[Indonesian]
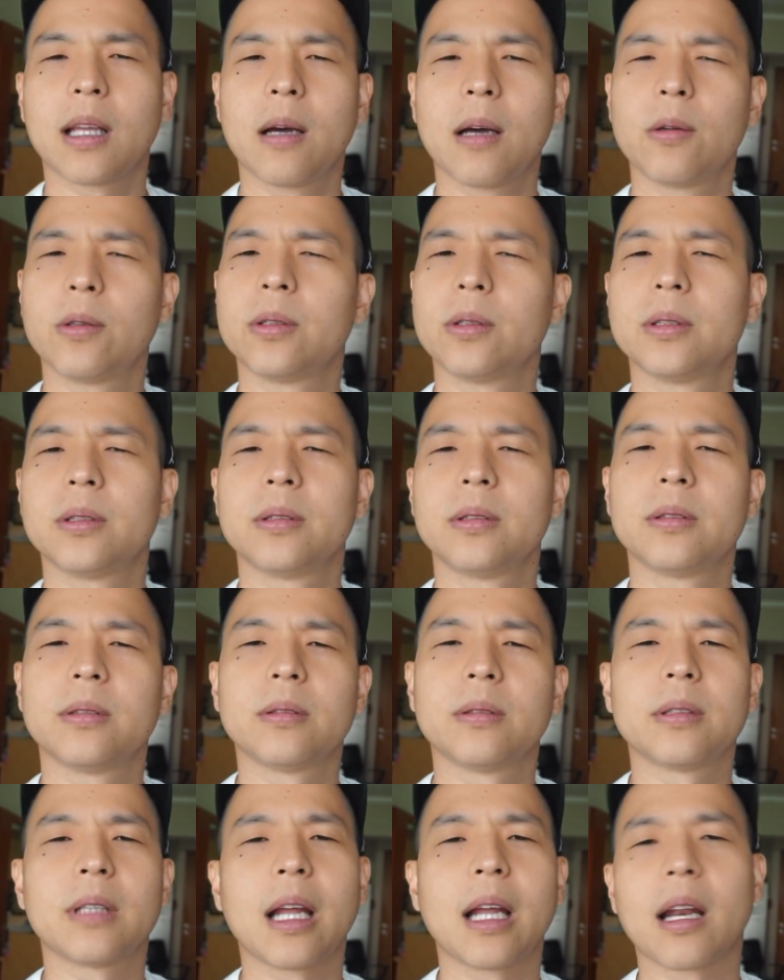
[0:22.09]

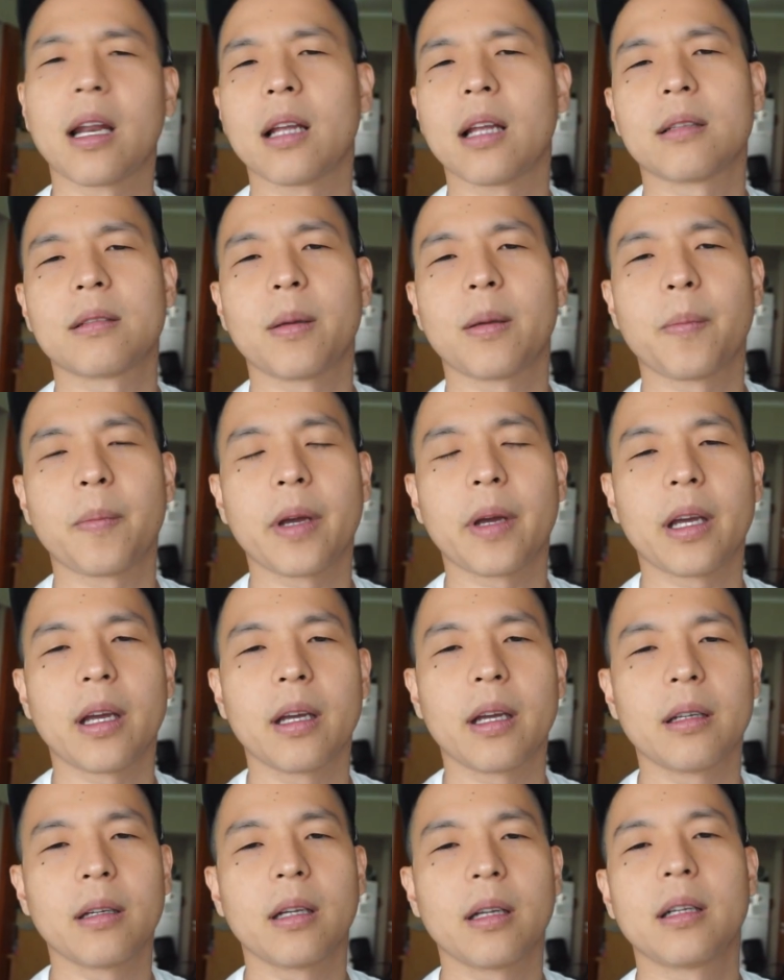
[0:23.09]
tahunan lah
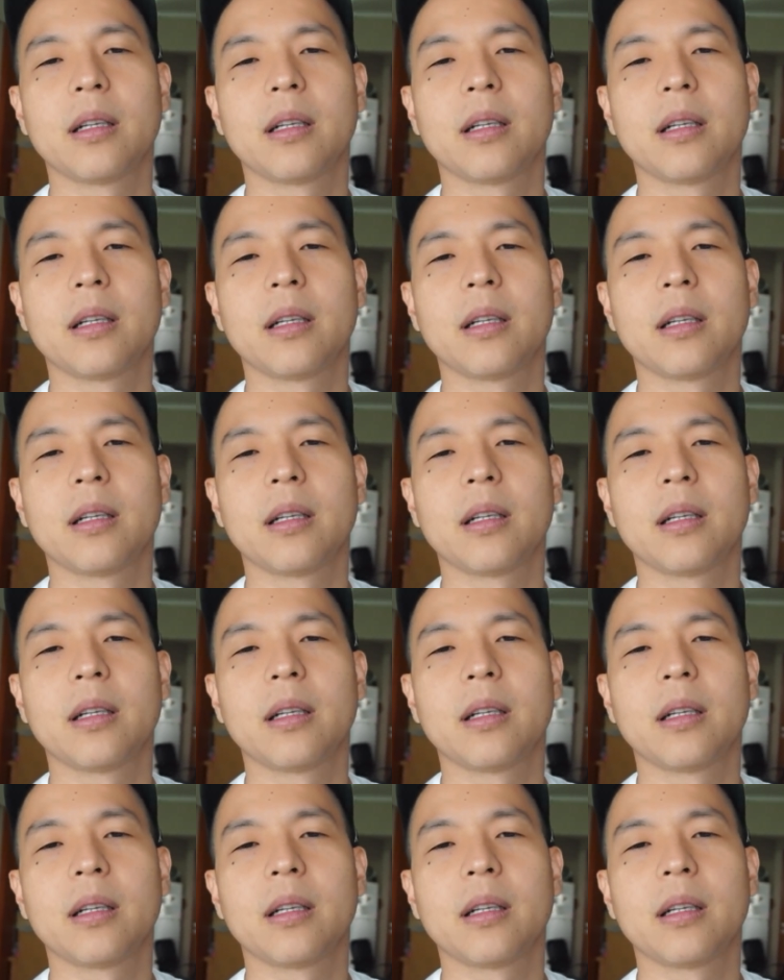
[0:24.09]
sampai